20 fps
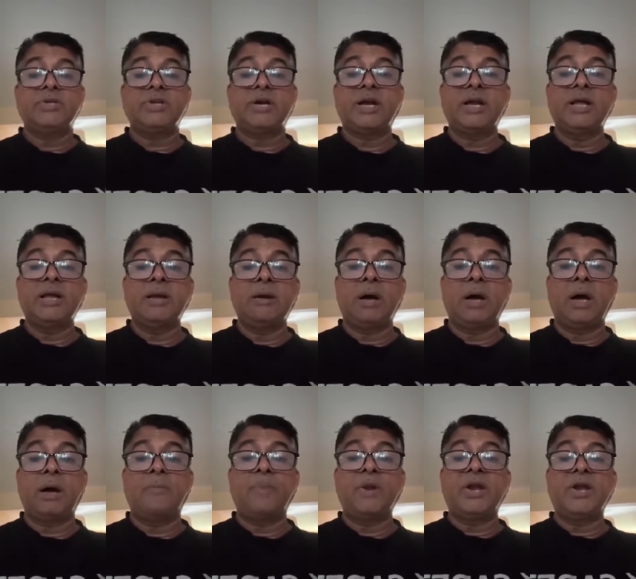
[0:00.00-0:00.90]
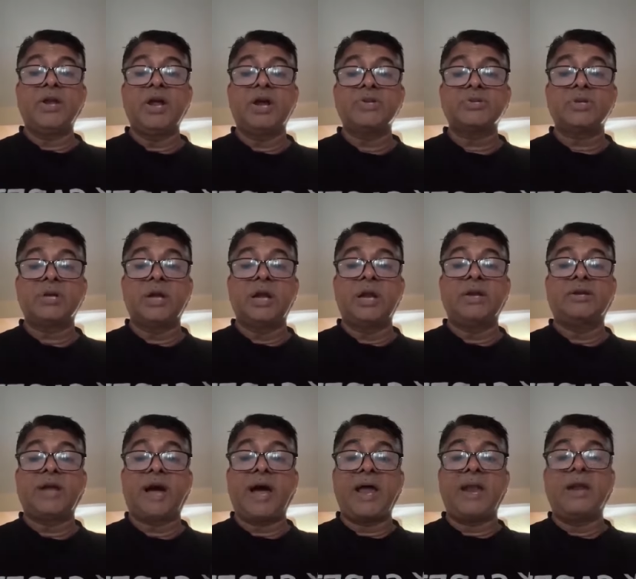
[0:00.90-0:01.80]
যেখানে ব্রিগেডিয়ার জেনারেল
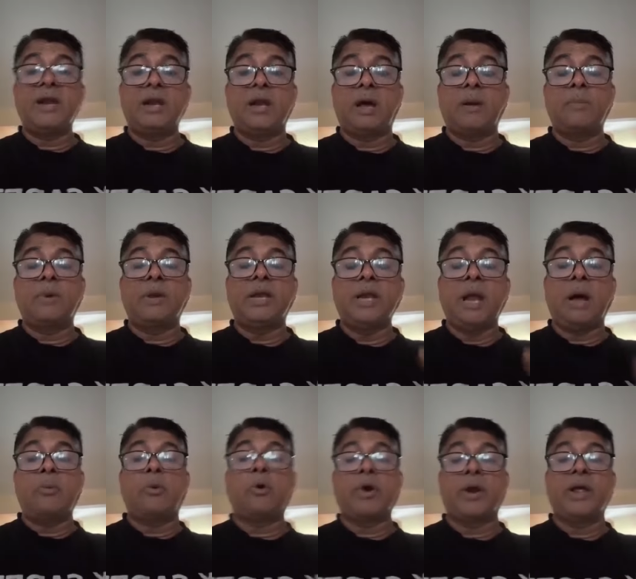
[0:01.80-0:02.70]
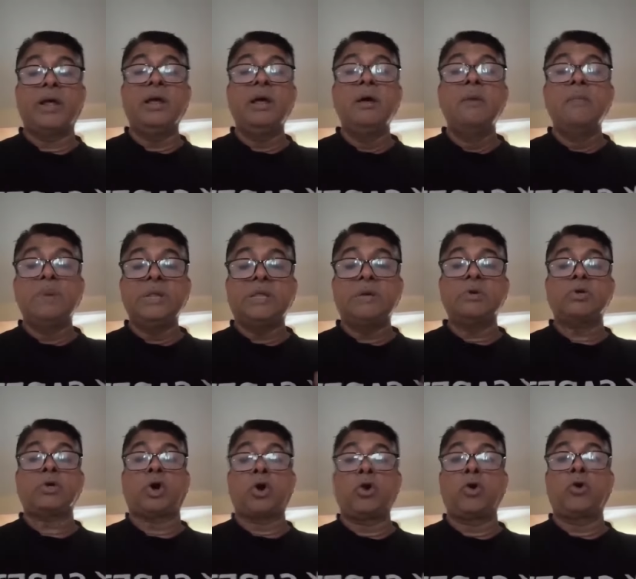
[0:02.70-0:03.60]
ডায়ারের নাম ঘৃণা ভরে
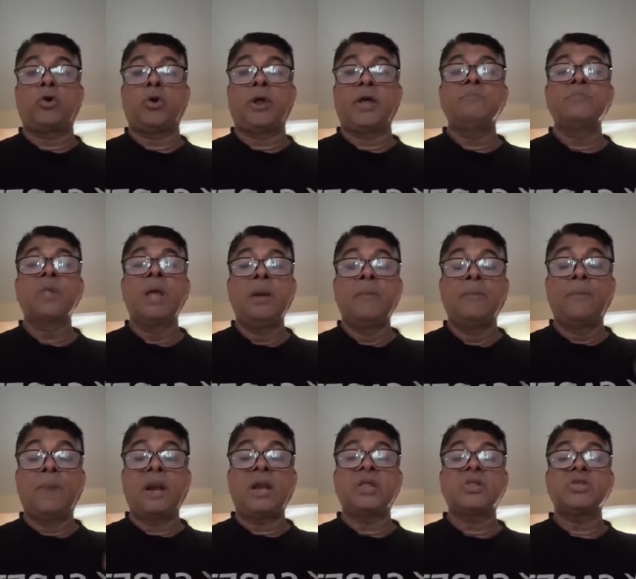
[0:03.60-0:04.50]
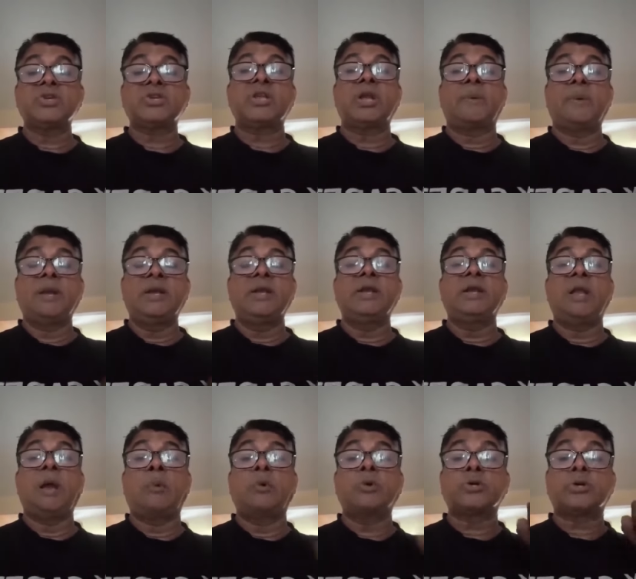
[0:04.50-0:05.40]
পৃথিবী স্মরণ করে বাংলাদেশ সেনাবাহিনীর
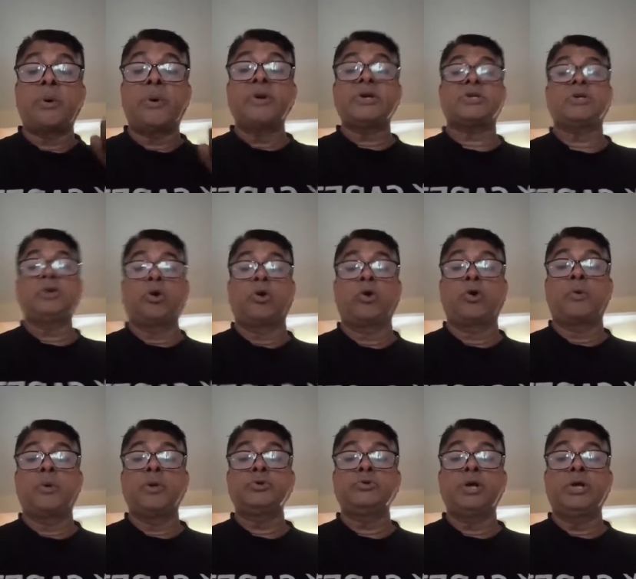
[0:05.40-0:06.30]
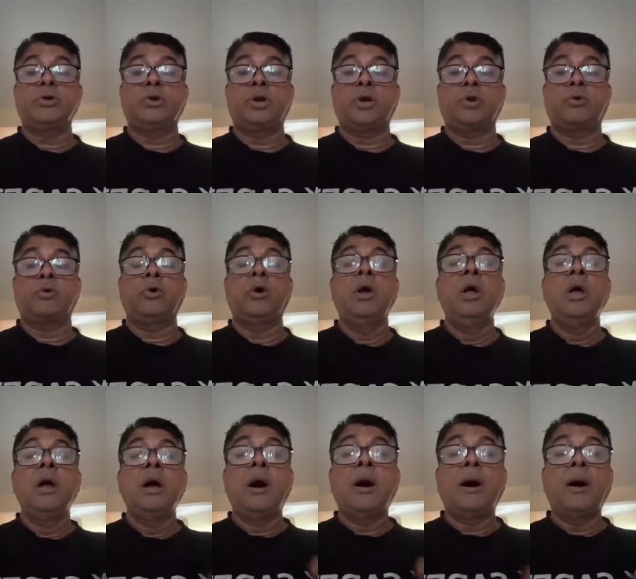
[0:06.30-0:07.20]
নামও সেভাবে শিহরণ করবে যদি এই ধরনের কোনো
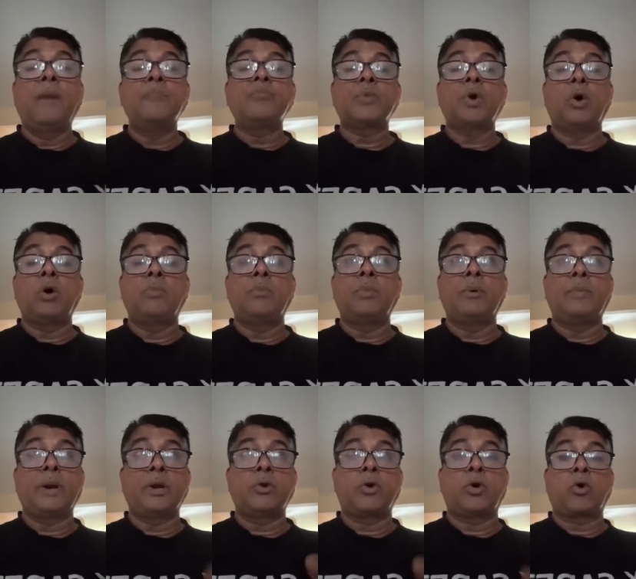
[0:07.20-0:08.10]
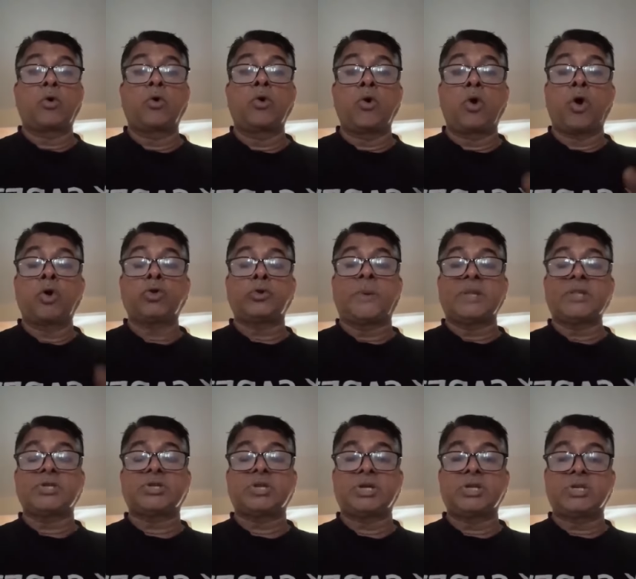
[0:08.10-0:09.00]
মানে কোনো
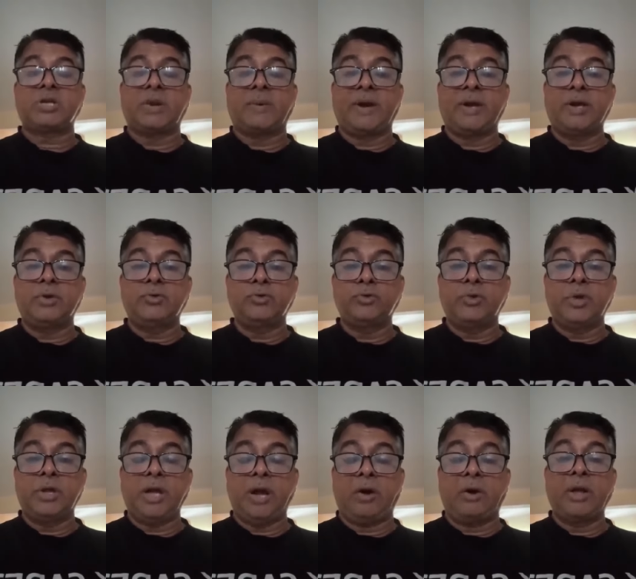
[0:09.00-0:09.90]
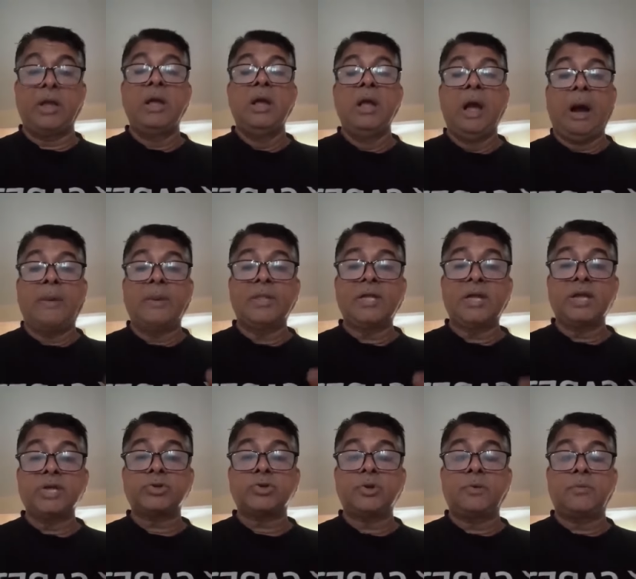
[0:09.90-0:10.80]
রক্তপাতের সাথে সেনাবাহিনীর ইয়া হয়
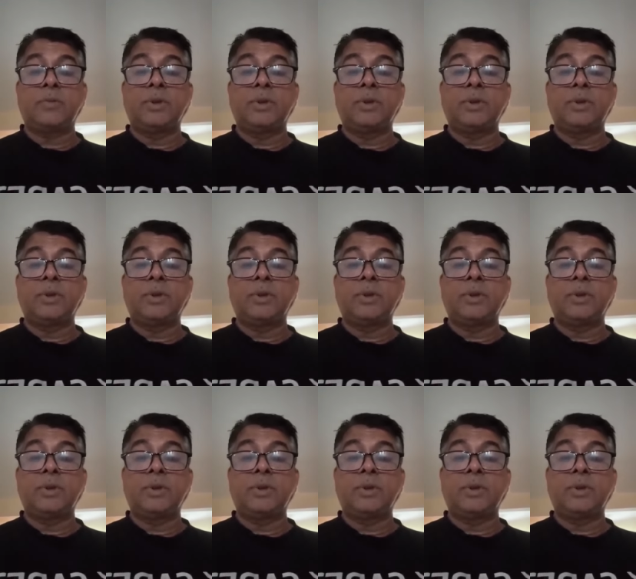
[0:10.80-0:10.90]
আমাদেরকে